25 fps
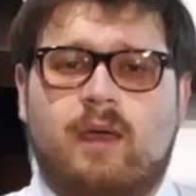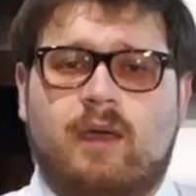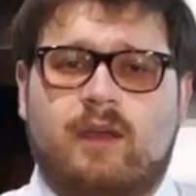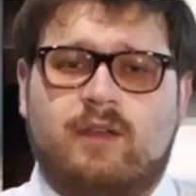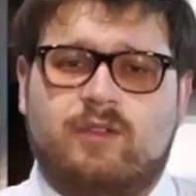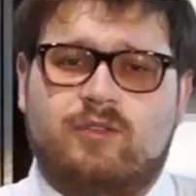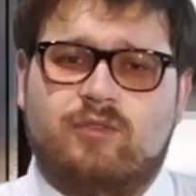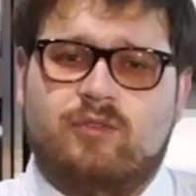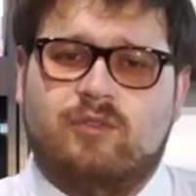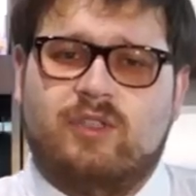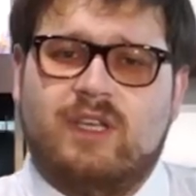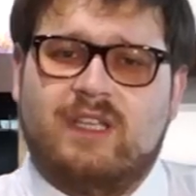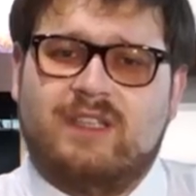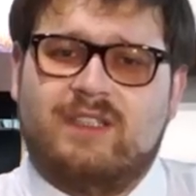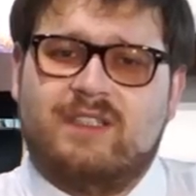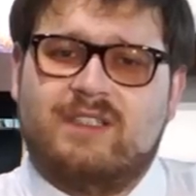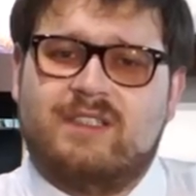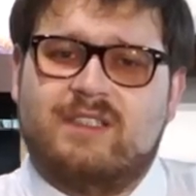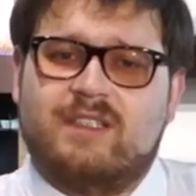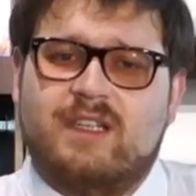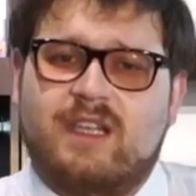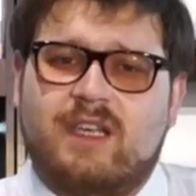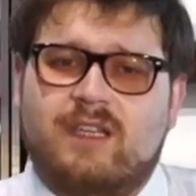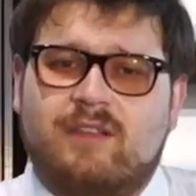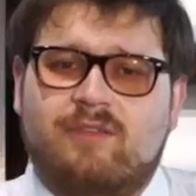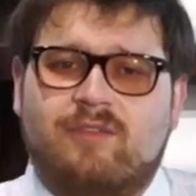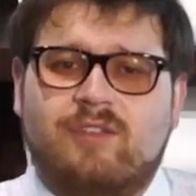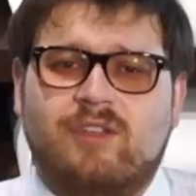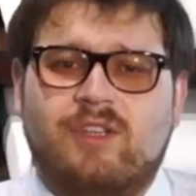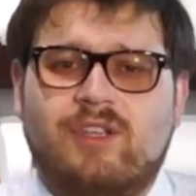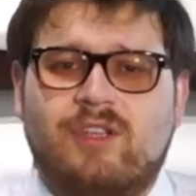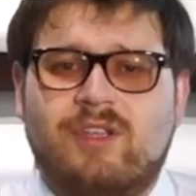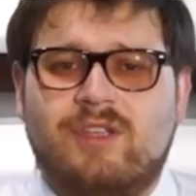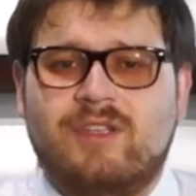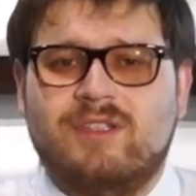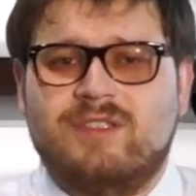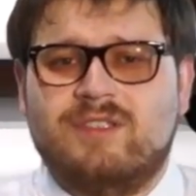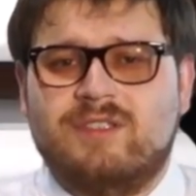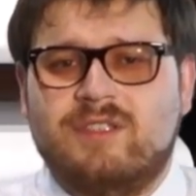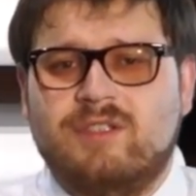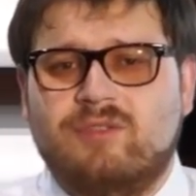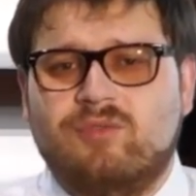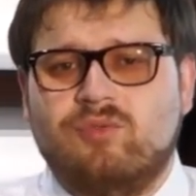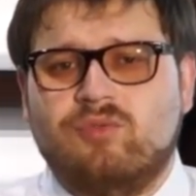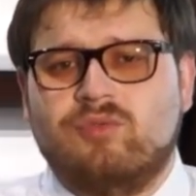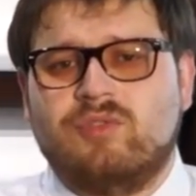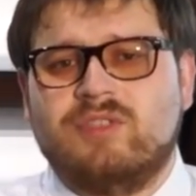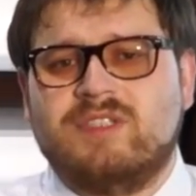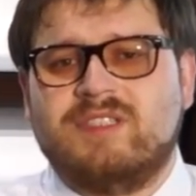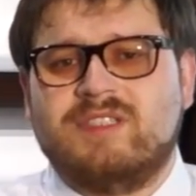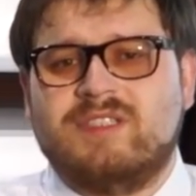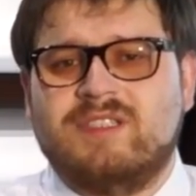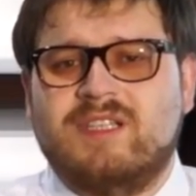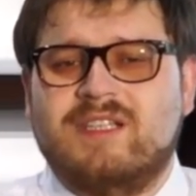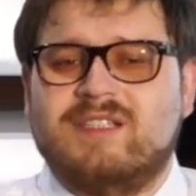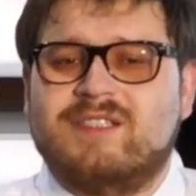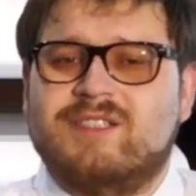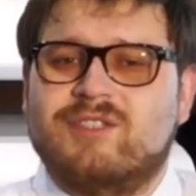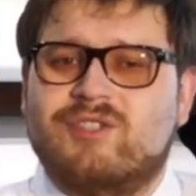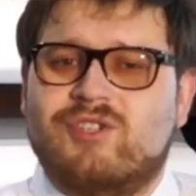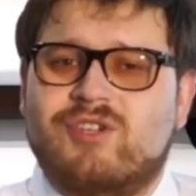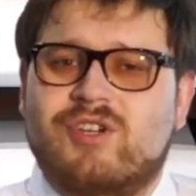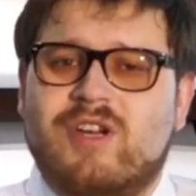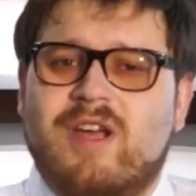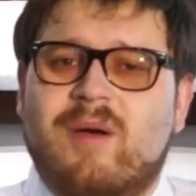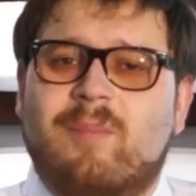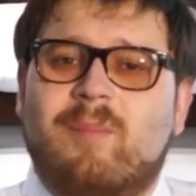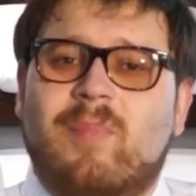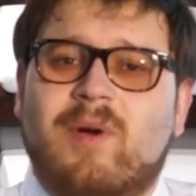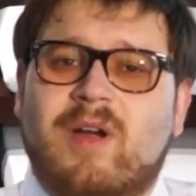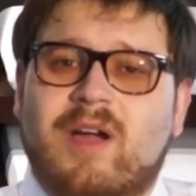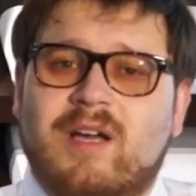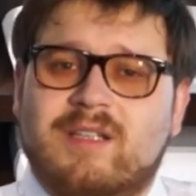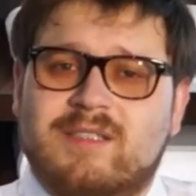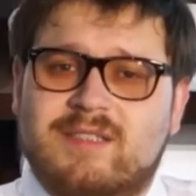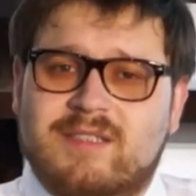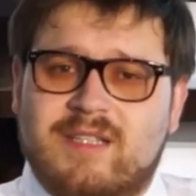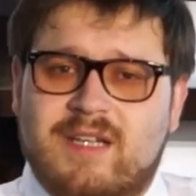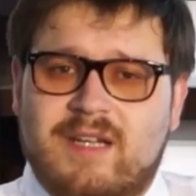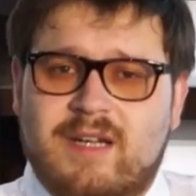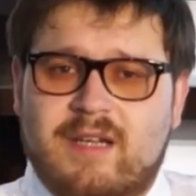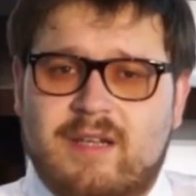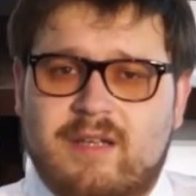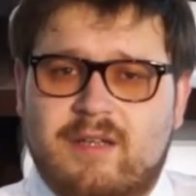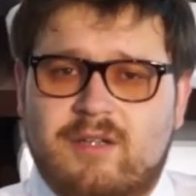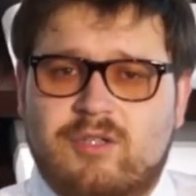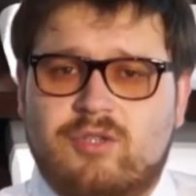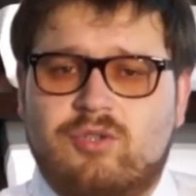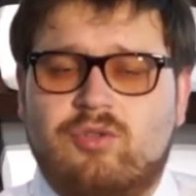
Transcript: Результаты исследований Института сна США показали,